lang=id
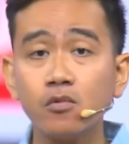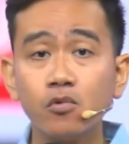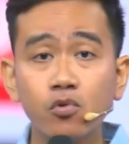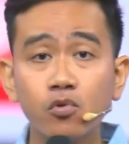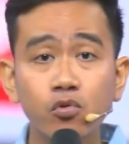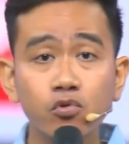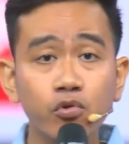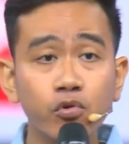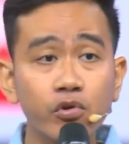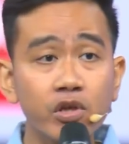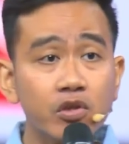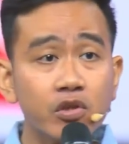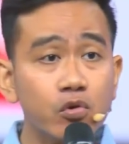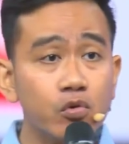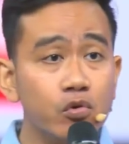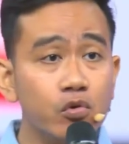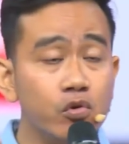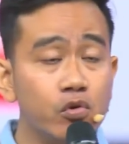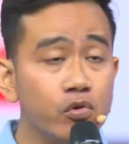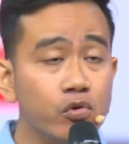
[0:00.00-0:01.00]
Untuk
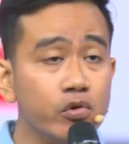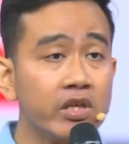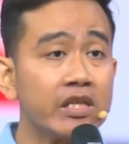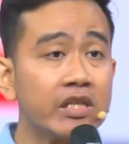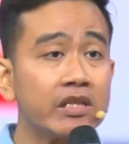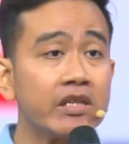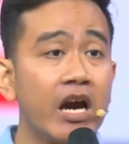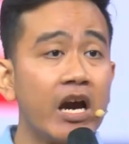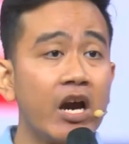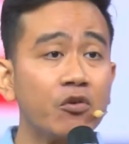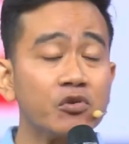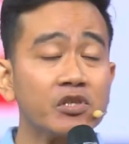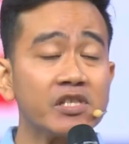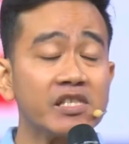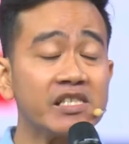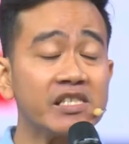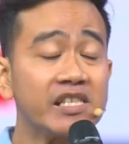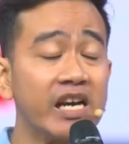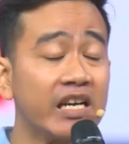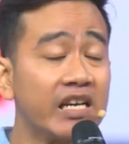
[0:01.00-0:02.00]
itu kita harus
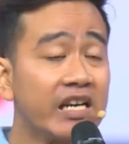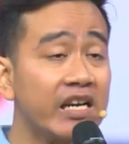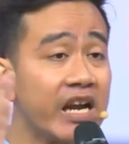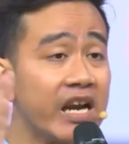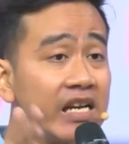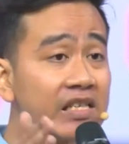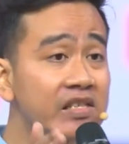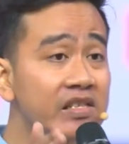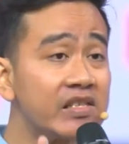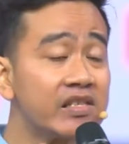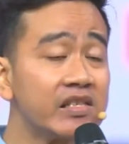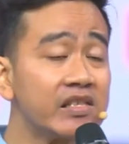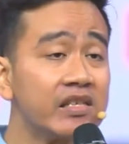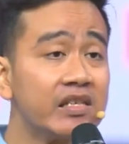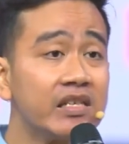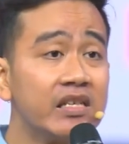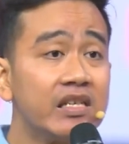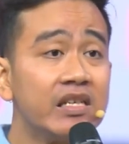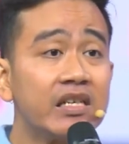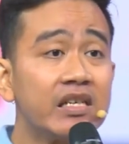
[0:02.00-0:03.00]
kerja keras,
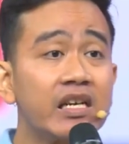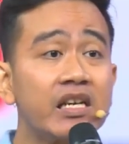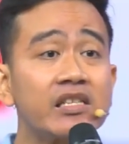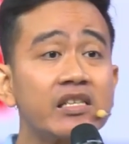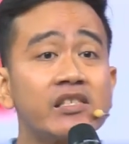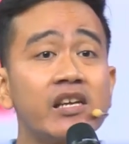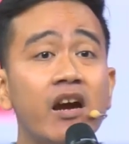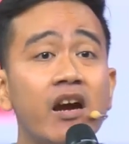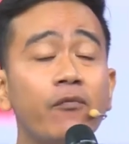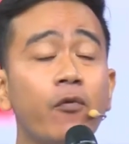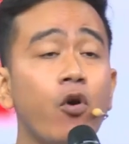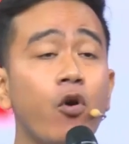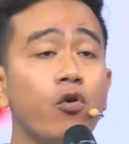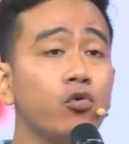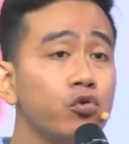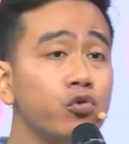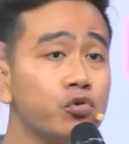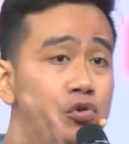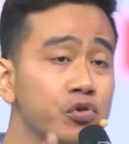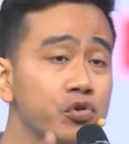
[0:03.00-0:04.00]
kerja
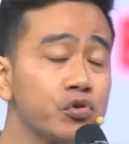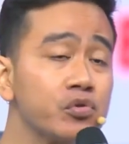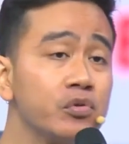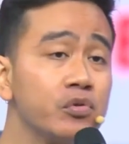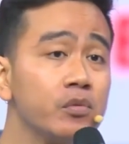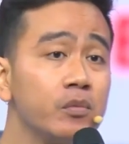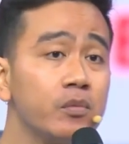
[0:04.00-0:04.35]
fokus,